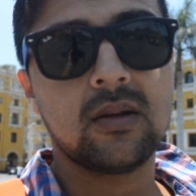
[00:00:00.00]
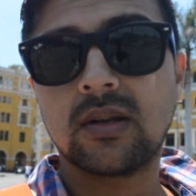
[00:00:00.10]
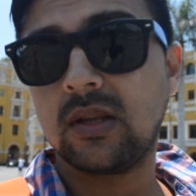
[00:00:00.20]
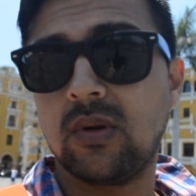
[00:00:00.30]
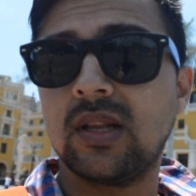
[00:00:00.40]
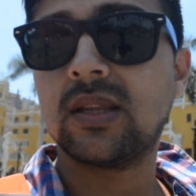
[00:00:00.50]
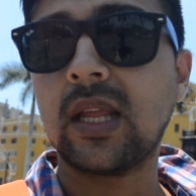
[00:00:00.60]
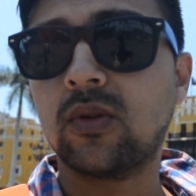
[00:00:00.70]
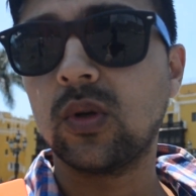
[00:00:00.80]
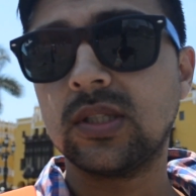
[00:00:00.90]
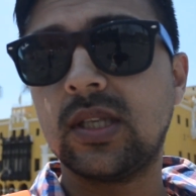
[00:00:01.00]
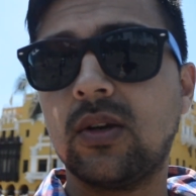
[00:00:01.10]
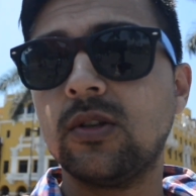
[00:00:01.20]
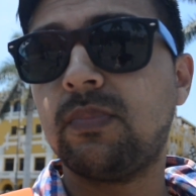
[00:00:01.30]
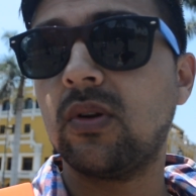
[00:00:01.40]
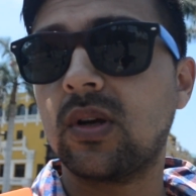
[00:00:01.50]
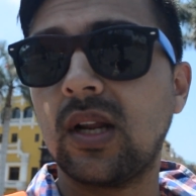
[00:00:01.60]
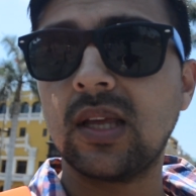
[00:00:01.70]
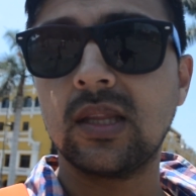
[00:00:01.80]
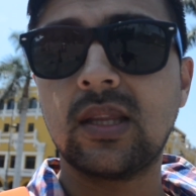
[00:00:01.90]
que no eran tan turísticos, pero que
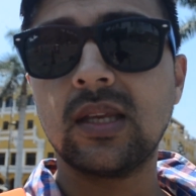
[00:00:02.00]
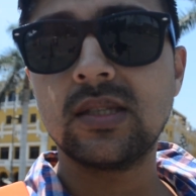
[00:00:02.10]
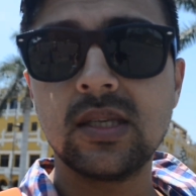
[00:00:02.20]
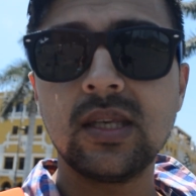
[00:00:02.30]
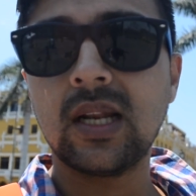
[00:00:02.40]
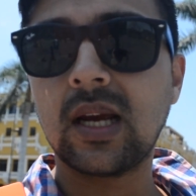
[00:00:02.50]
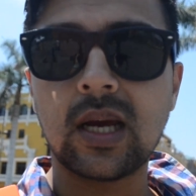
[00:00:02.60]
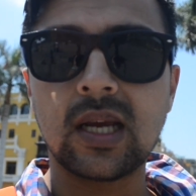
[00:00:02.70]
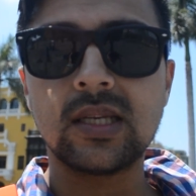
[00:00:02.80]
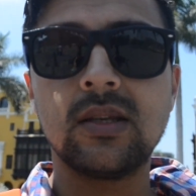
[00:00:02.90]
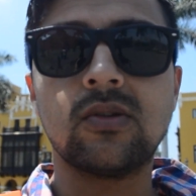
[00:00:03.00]
la gente en sí de la calle,